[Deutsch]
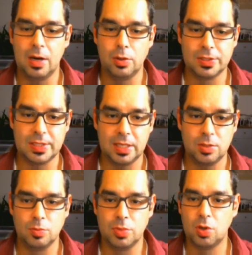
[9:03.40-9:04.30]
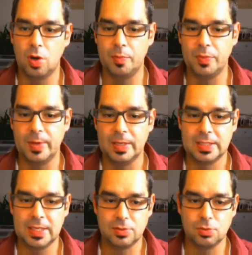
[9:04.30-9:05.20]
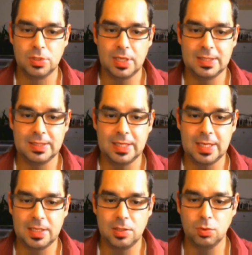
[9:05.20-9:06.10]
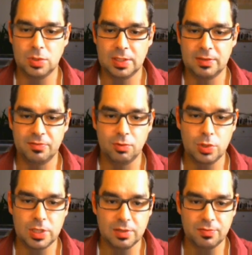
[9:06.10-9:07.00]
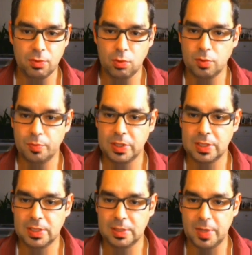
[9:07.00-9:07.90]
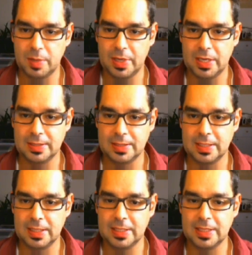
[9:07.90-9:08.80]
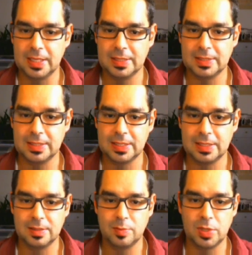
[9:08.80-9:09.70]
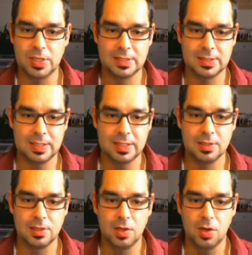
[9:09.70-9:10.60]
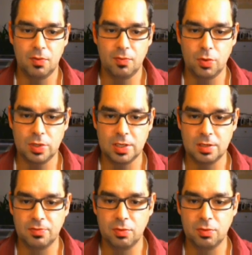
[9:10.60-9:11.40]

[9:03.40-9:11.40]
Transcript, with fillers: Auszeichnung bekommen. Ja, zu guter Letzt seht ihr dann hier unten, wo ich geflogen bin. Ich mache mal eine Satellitenansicht, dann sieht man das hier, wo ich hier